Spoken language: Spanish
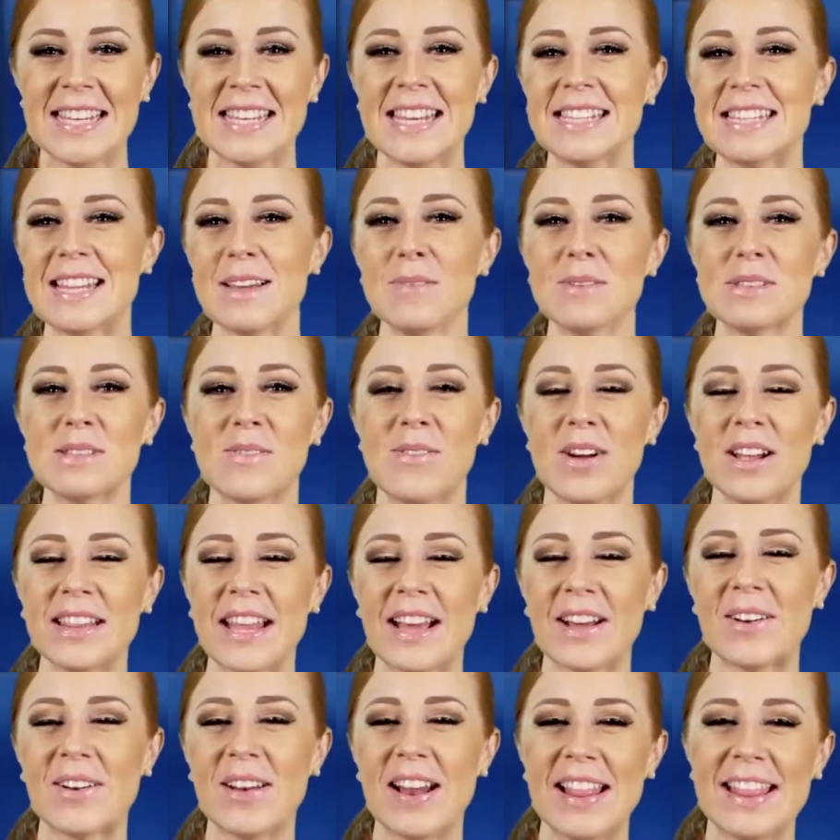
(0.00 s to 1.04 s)
Ya estamos de
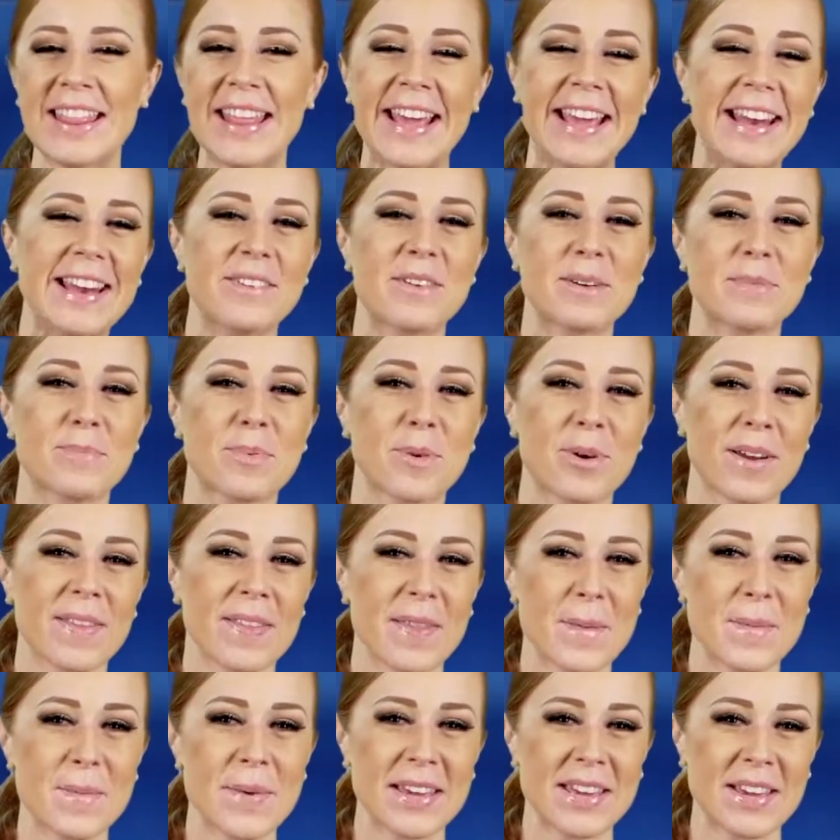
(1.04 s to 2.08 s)
vuelta con el Daily Report
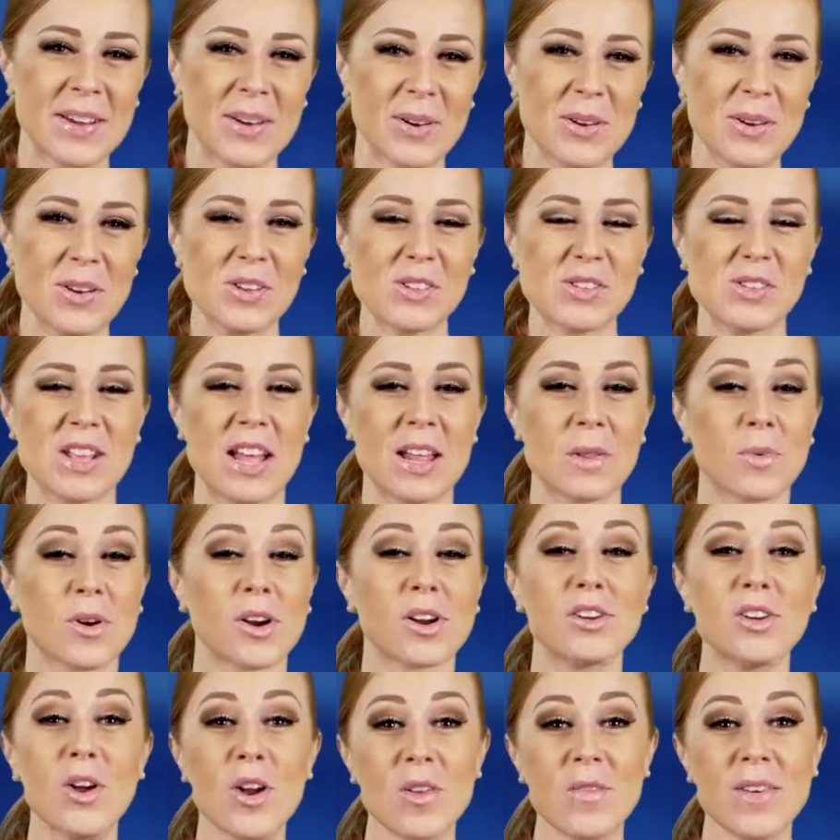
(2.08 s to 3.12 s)
de México News
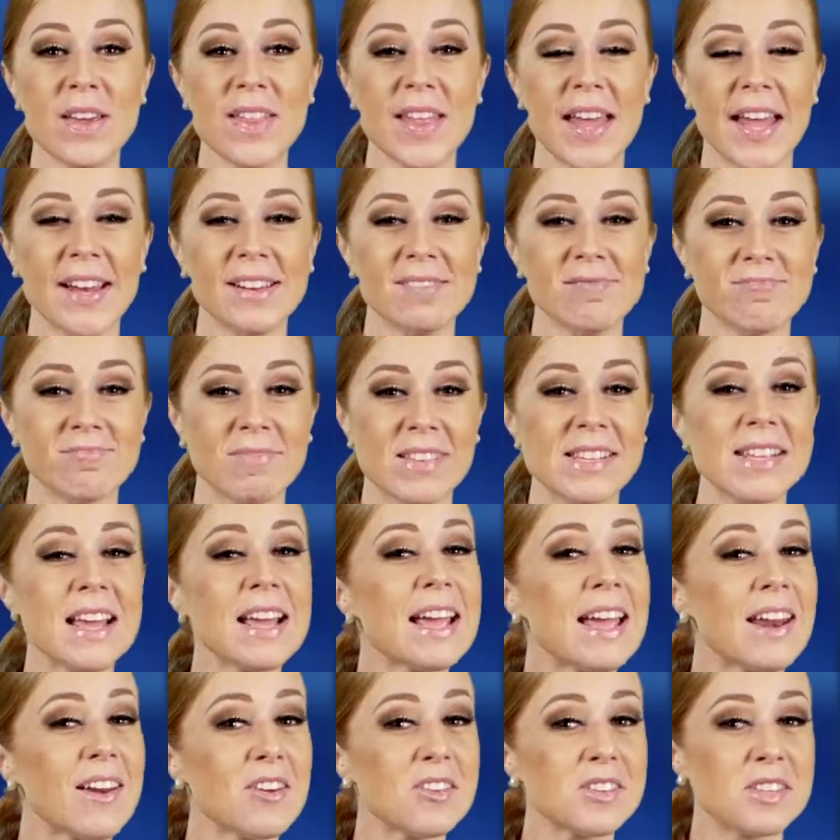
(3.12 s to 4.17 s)
Network. No olviden
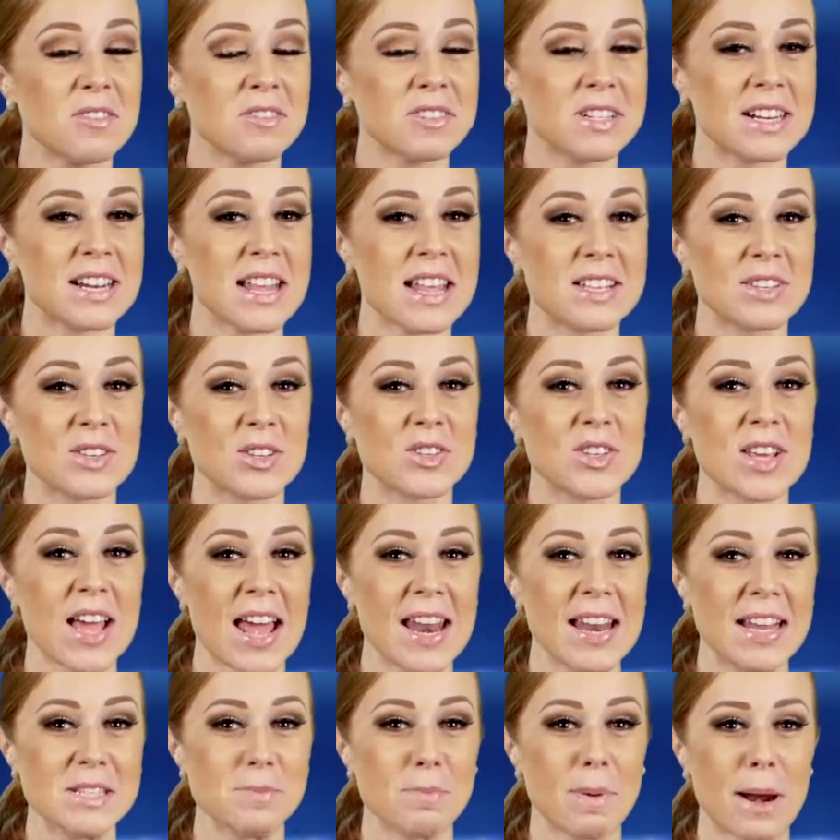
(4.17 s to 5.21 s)
seguirnos en nuestras redes
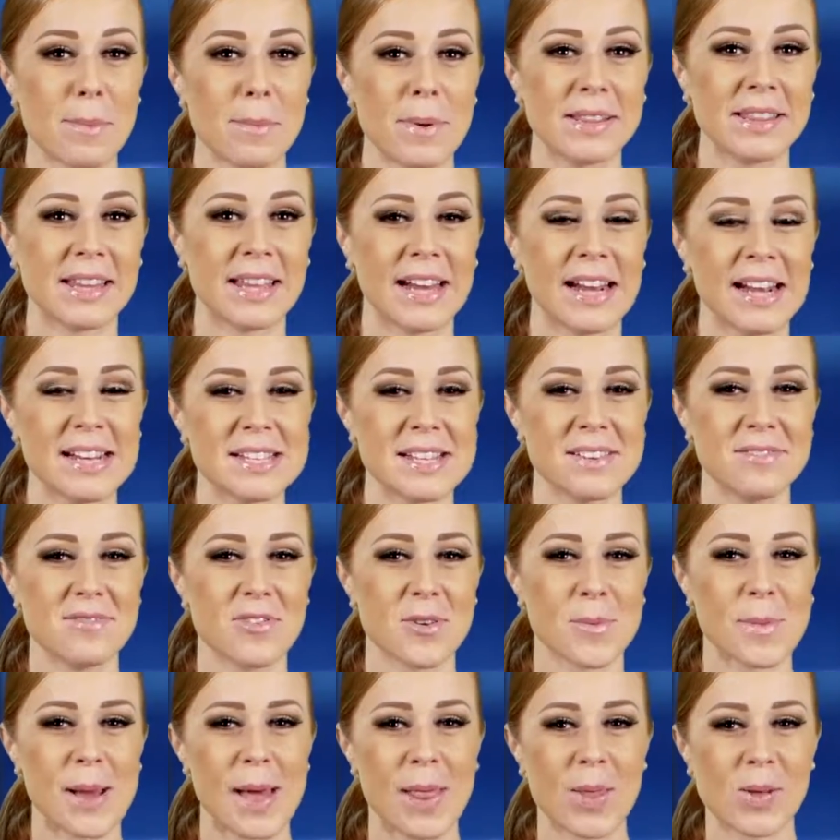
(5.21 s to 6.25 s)
sociales para mantenerse
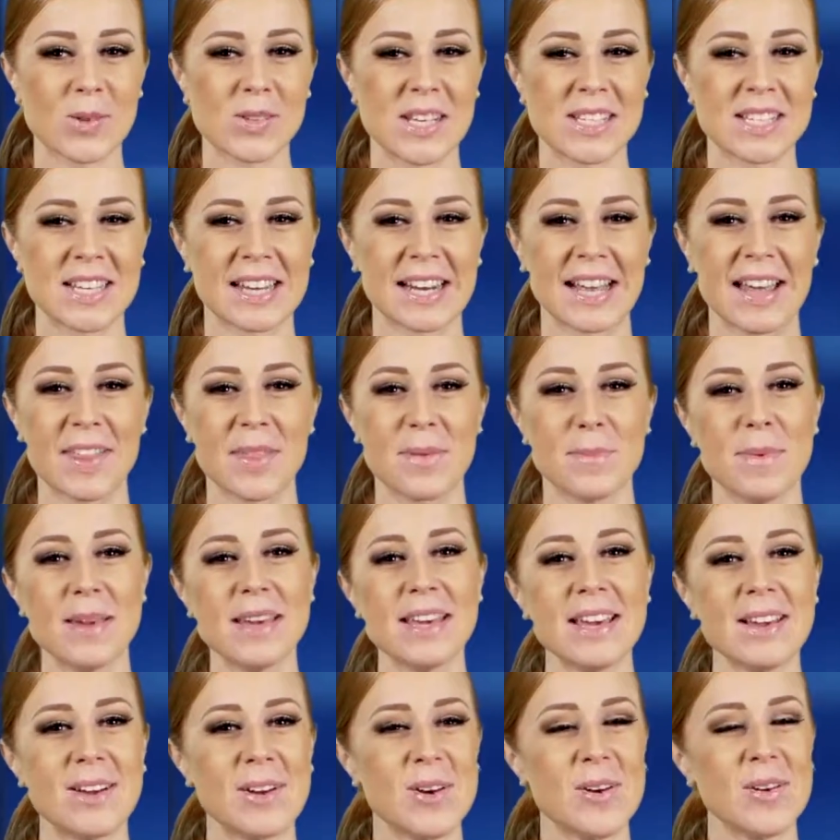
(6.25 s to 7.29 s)
informados acerca de
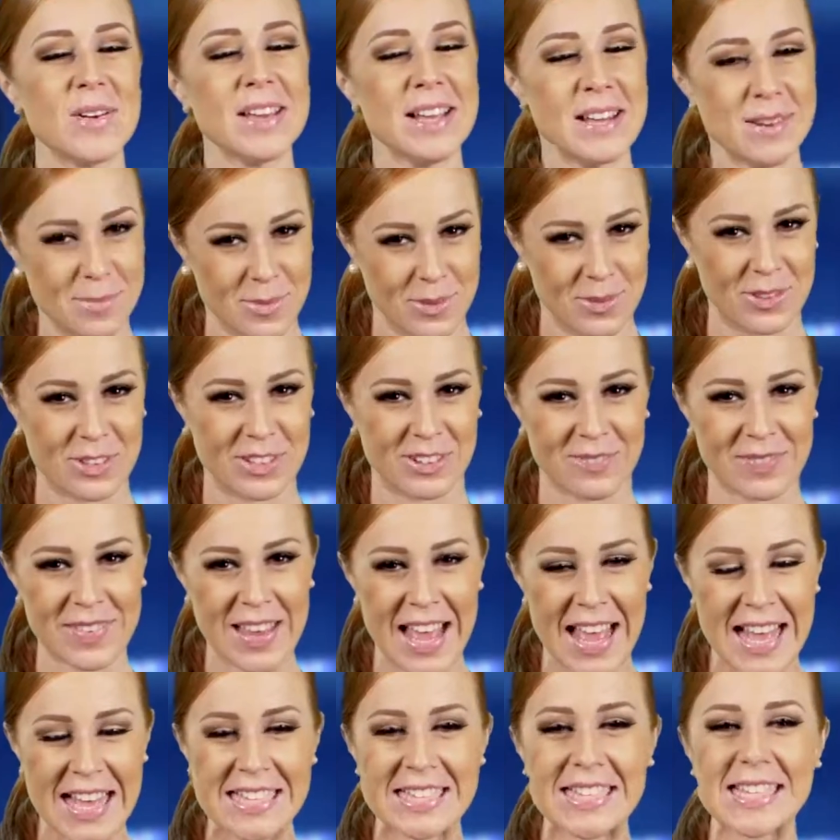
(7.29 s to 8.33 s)
México y el mundo.
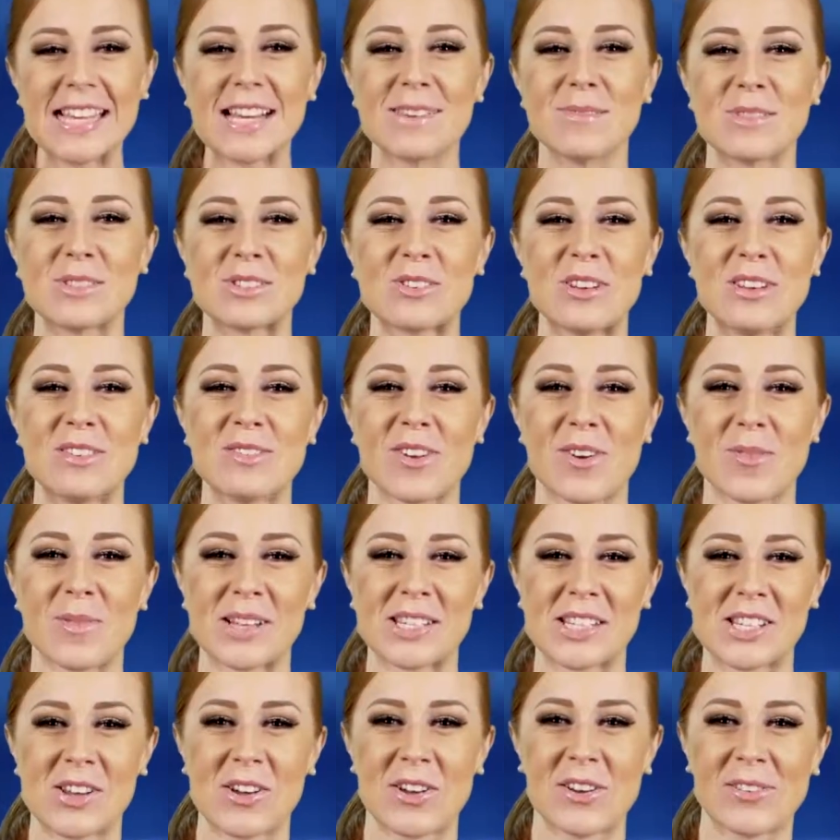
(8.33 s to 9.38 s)
Sigamos con
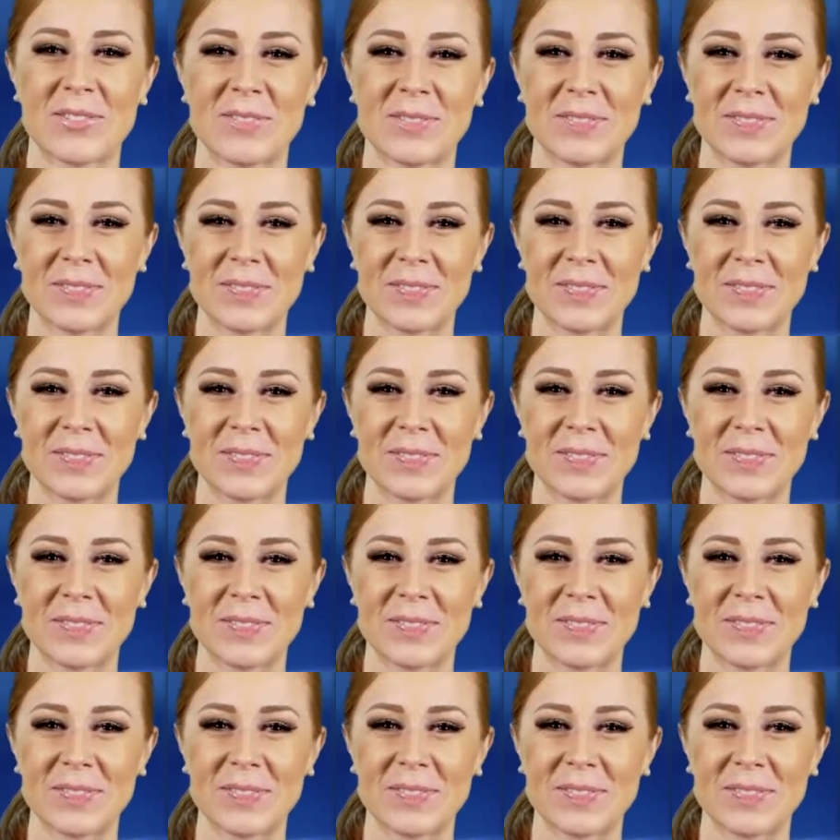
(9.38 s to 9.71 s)
información.